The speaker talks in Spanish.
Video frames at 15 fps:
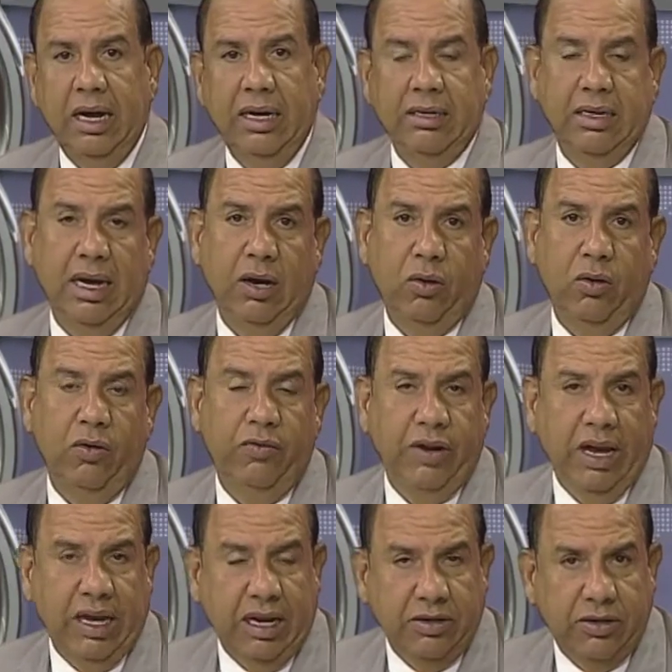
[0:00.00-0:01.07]
esa
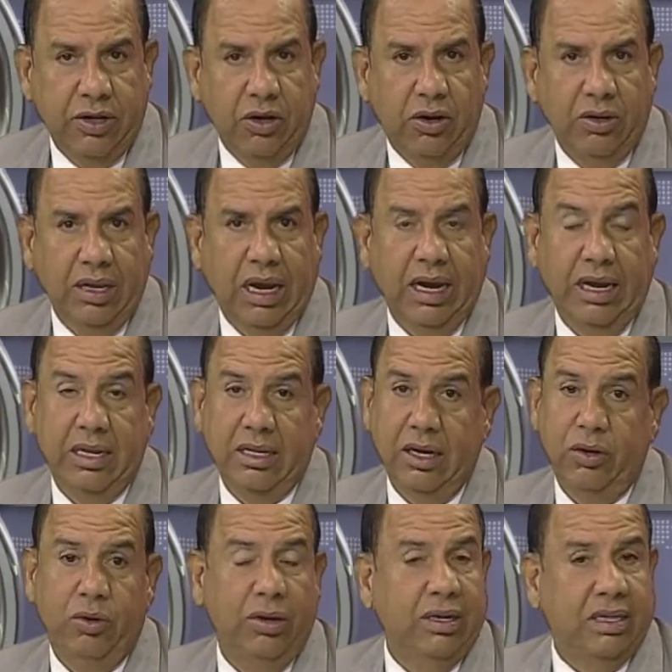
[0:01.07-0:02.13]
conflagración, la gente
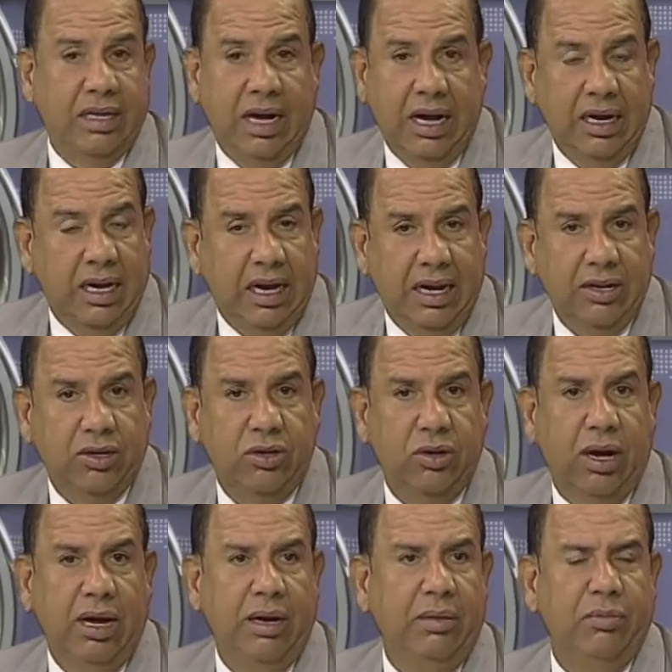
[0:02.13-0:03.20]
no está en eso,
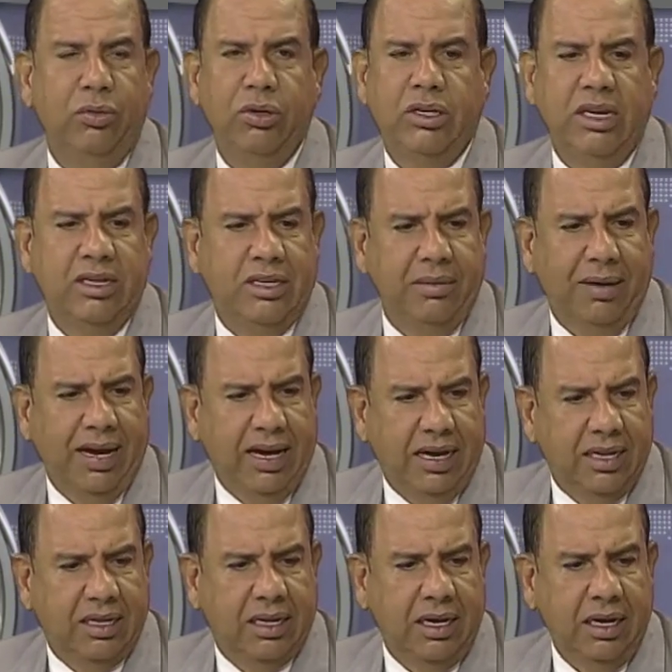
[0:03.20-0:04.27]
hay muchísima
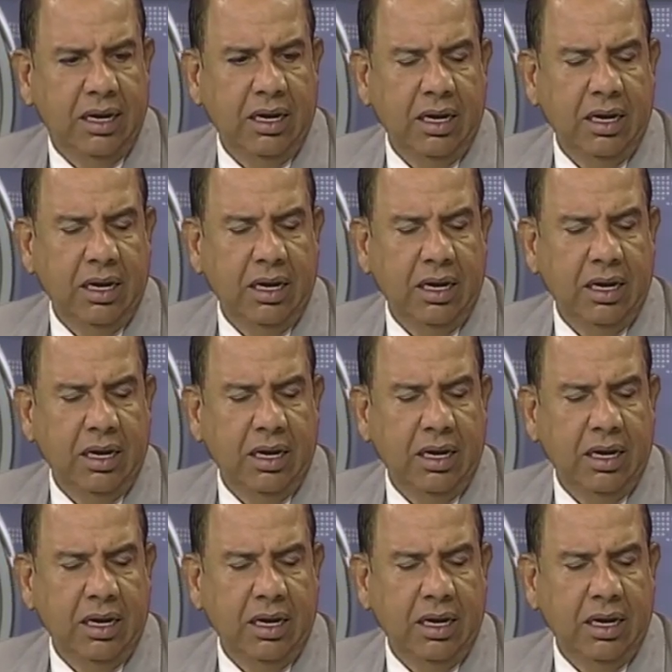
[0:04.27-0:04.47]
gente,